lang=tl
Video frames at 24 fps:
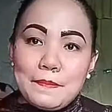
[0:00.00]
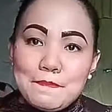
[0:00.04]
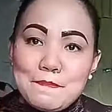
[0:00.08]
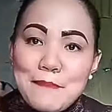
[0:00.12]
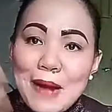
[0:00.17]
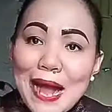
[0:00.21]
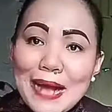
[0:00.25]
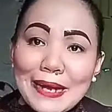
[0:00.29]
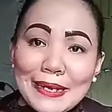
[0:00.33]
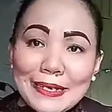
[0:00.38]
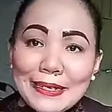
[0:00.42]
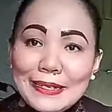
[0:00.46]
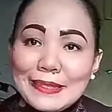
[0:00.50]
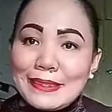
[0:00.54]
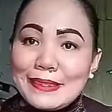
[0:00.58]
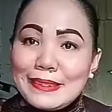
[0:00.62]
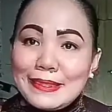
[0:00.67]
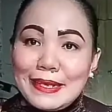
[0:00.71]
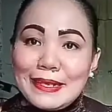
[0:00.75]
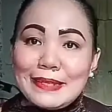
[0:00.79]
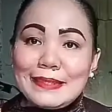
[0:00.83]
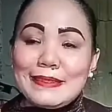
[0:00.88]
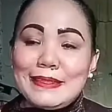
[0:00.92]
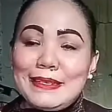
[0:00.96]
bakit
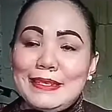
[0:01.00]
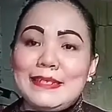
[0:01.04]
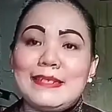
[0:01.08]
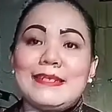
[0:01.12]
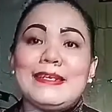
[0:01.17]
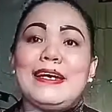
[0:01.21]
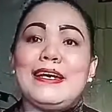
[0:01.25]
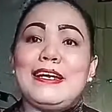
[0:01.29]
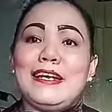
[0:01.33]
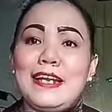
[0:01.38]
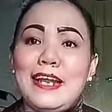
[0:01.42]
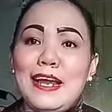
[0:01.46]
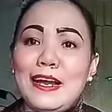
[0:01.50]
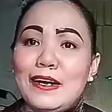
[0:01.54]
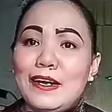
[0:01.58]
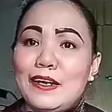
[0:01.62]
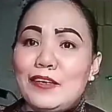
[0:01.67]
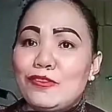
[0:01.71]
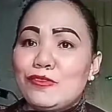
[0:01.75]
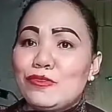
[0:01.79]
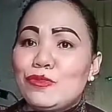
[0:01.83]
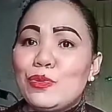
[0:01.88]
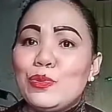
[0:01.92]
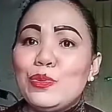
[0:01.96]
natin
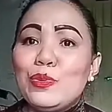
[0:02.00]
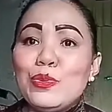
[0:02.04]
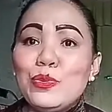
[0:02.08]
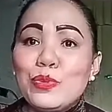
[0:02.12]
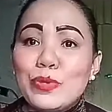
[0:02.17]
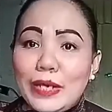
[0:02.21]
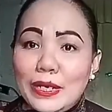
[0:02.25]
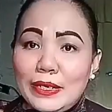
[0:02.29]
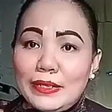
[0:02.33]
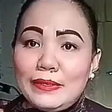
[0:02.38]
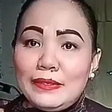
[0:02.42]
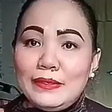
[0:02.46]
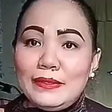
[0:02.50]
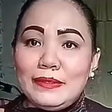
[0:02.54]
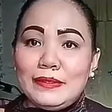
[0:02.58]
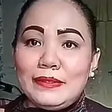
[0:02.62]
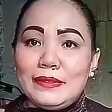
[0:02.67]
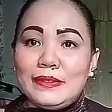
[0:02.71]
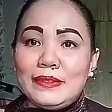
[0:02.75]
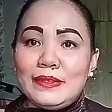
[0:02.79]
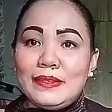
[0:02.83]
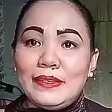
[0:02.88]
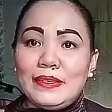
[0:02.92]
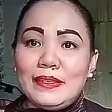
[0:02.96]
kailangang tulungan
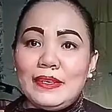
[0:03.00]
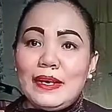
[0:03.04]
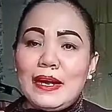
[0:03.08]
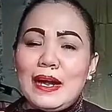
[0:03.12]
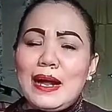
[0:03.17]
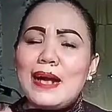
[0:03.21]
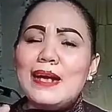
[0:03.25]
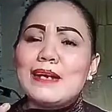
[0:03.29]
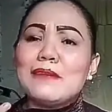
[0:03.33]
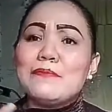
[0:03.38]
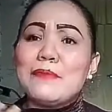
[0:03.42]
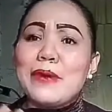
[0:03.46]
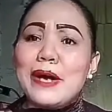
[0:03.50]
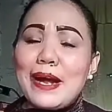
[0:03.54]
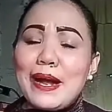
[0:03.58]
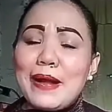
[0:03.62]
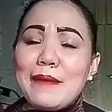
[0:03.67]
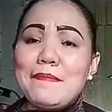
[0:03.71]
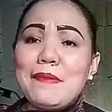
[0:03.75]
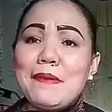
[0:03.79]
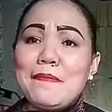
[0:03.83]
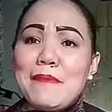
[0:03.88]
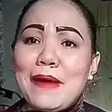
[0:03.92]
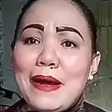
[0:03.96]
ang
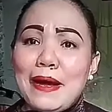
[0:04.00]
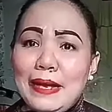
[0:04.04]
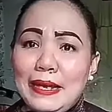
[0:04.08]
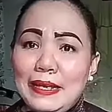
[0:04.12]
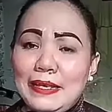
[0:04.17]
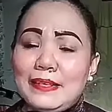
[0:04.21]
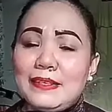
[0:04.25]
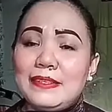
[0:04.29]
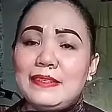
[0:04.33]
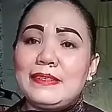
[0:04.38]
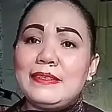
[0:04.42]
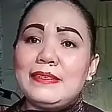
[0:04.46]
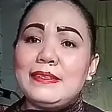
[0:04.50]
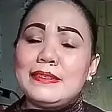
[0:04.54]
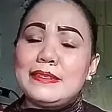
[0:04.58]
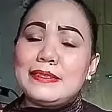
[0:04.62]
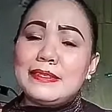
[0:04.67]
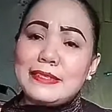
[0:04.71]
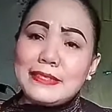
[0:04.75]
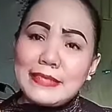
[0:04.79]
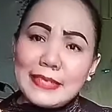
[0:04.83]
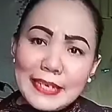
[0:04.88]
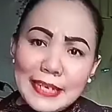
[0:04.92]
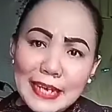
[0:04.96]
mga babaeng
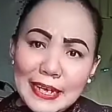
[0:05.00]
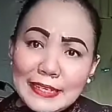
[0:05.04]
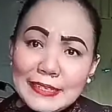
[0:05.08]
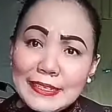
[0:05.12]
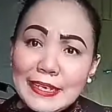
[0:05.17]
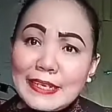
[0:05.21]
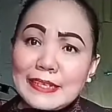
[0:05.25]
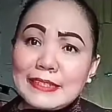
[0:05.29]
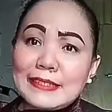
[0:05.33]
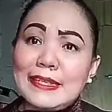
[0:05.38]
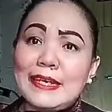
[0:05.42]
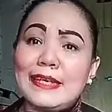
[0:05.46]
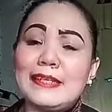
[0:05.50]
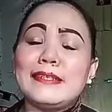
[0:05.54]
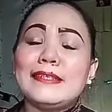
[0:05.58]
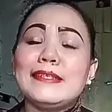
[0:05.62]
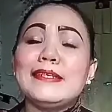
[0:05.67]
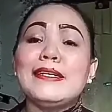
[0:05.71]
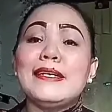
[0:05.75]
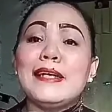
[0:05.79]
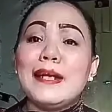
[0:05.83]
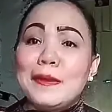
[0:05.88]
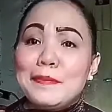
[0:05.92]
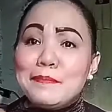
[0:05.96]
sinasaktan,
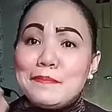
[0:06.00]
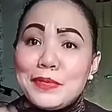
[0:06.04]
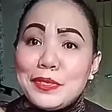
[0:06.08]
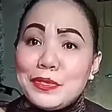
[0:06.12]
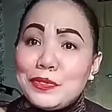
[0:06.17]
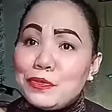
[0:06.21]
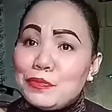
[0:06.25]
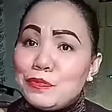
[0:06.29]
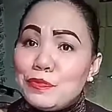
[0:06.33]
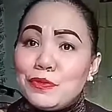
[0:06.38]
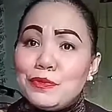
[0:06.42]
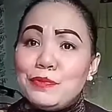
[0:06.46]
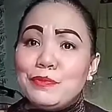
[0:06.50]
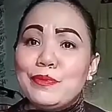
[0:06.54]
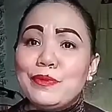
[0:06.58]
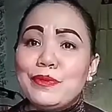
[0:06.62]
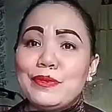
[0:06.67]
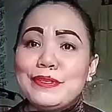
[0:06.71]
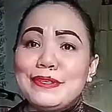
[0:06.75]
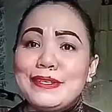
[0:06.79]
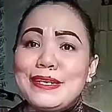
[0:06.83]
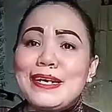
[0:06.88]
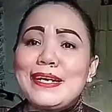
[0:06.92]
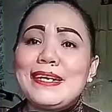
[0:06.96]

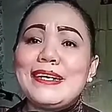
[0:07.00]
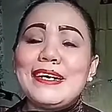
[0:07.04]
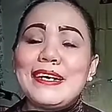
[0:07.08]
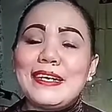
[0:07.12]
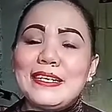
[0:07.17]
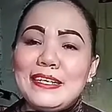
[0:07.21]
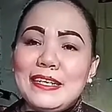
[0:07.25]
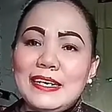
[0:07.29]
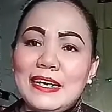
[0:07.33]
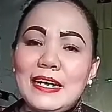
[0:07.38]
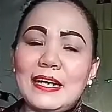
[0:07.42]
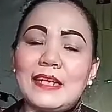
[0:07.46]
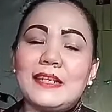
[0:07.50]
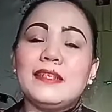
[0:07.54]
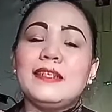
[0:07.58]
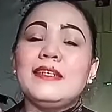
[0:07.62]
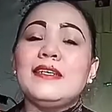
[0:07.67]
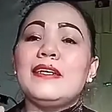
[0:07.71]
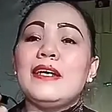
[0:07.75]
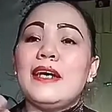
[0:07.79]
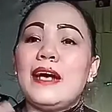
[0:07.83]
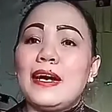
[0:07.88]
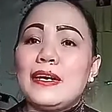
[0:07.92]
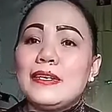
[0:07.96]
binubugbog ng kanilang
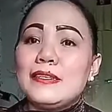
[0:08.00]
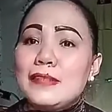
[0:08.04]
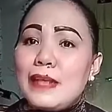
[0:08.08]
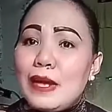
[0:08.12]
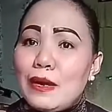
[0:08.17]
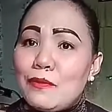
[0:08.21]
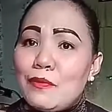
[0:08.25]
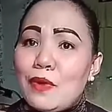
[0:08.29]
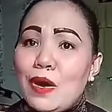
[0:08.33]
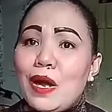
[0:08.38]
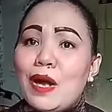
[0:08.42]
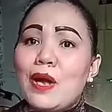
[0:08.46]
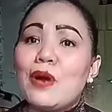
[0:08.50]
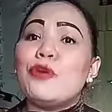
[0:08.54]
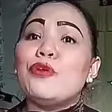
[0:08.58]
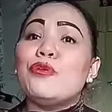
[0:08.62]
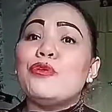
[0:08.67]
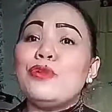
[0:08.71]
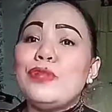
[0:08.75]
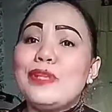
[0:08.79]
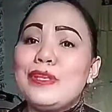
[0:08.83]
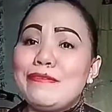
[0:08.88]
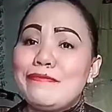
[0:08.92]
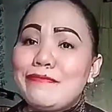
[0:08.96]
asawa
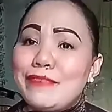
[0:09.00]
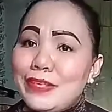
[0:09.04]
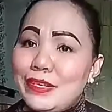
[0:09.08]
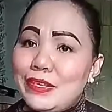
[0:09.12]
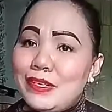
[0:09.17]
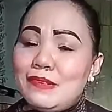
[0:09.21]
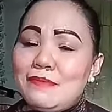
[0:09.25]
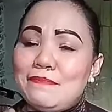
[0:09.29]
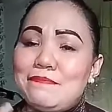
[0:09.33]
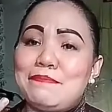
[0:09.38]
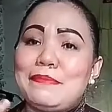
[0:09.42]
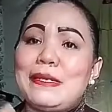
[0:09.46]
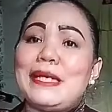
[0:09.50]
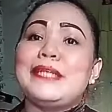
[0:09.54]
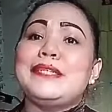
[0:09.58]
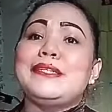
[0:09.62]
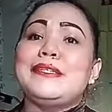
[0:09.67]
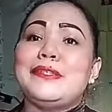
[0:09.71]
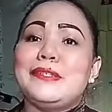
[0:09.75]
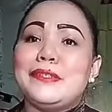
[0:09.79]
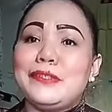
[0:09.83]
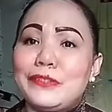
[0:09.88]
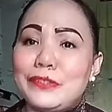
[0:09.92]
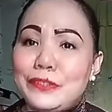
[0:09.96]
o live-in
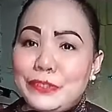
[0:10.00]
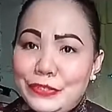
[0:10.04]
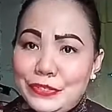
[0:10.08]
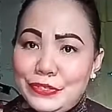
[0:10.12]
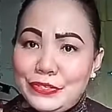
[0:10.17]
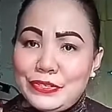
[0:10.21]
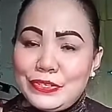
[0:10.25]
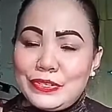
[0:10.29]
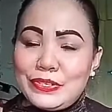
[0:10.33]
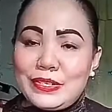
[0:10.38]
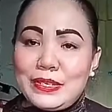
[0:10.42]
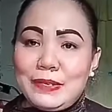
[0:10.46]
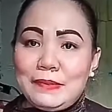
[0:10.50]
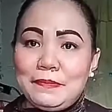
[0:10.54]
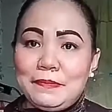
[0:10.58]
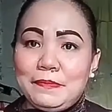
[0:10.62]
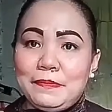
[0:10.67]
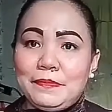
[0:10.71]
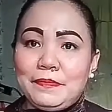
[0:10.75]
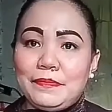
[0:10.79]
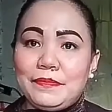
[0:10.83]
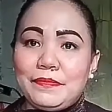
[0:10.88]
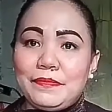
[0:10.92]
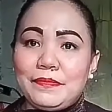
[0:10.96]
partners.
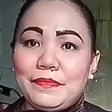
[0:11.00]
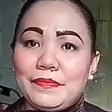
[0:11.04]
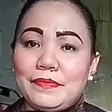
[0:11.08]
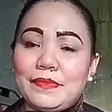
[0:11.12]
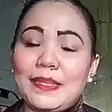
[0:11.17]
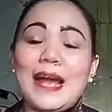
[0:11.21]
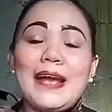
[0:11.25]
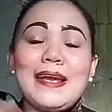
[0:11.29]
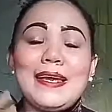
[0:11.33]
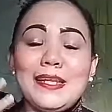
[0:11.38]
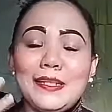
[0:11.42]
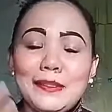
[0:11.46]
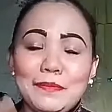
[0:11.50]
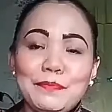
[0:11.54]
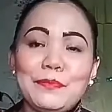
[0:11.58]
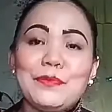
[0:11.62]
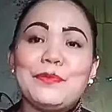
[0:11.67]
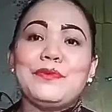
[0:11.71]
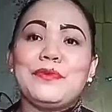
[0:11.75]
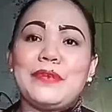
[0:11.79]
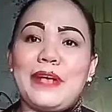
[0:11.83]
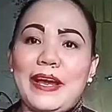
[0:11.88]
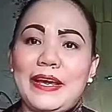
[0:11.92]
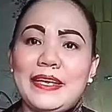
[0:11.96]
Dahil
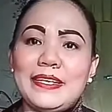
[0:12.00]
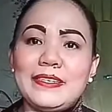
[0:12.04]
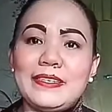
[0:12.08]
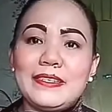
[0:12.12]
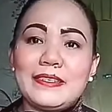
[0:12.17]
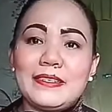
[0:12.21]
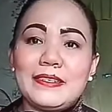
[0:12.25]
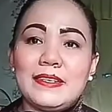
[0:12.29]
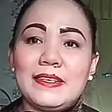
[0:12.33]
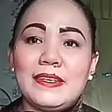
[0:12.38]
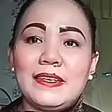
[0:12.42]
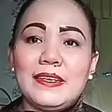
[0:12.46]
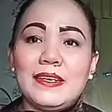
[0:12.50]
po guys,